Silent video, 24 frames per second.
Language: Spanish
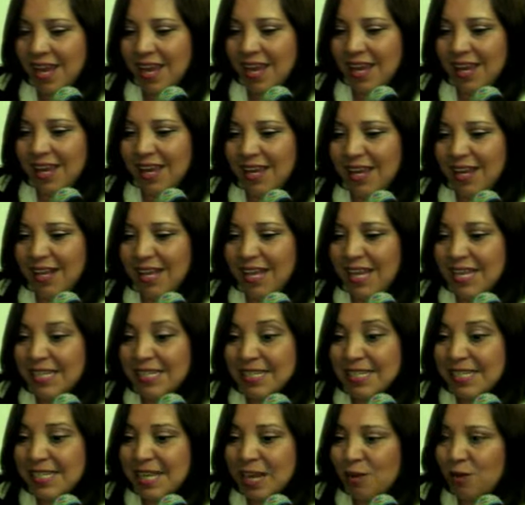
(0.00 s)
eh,
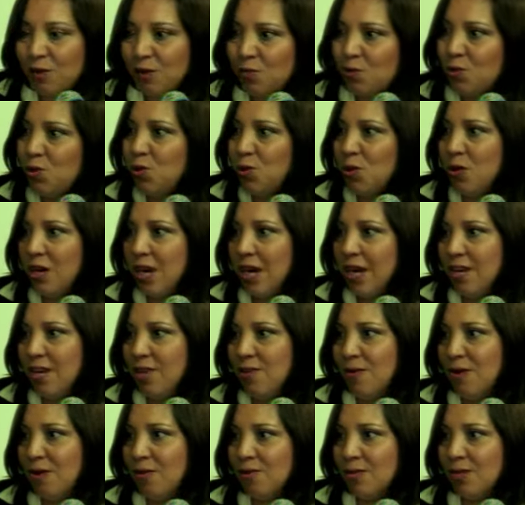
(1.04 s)
les guisa con mucho
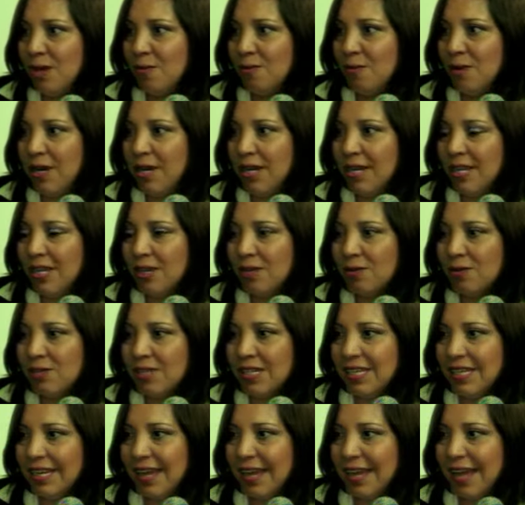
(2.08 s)
cariño a los
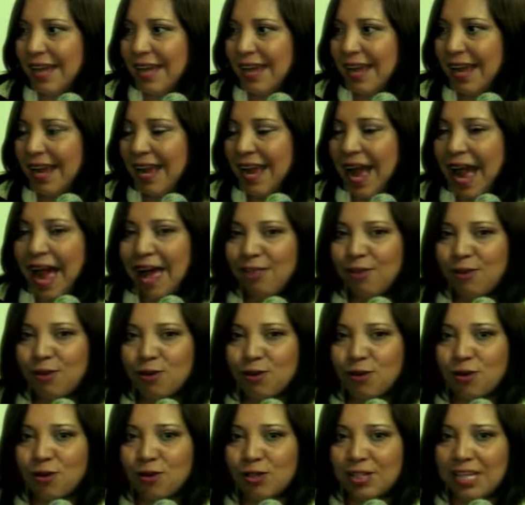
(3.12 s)
abuelitos y que a
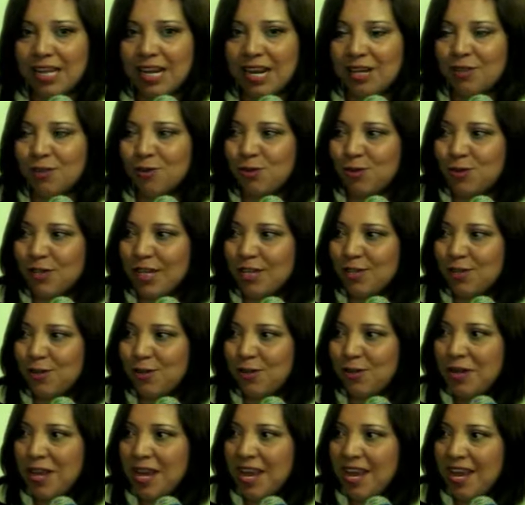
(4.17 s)
todos los de la
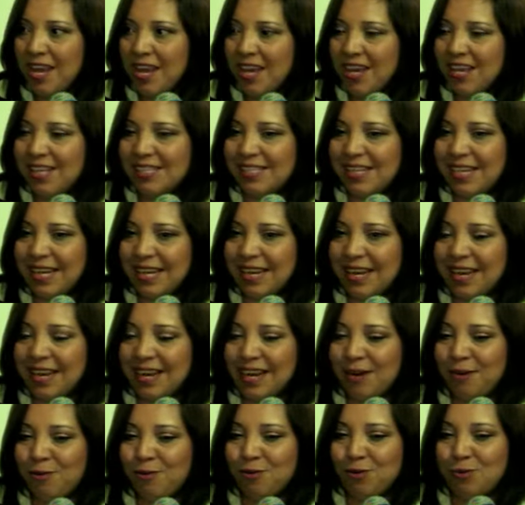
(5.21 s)
asociación
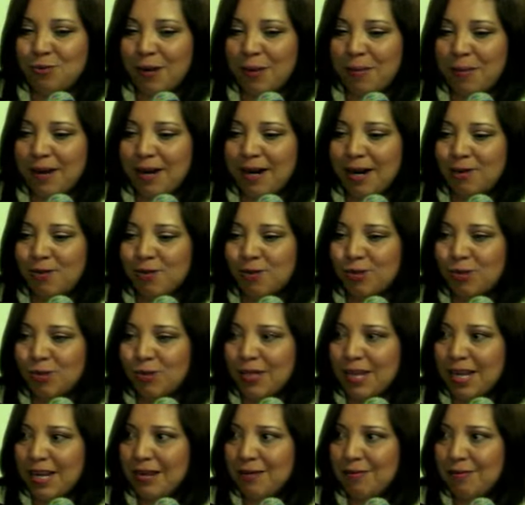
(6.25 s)
este, nos prepara
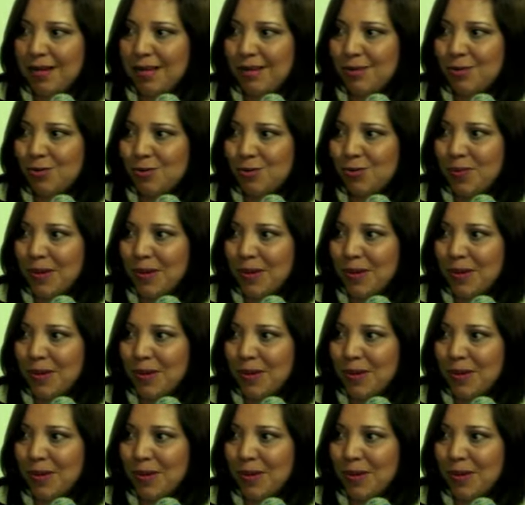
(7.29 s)
nuestros alimentos,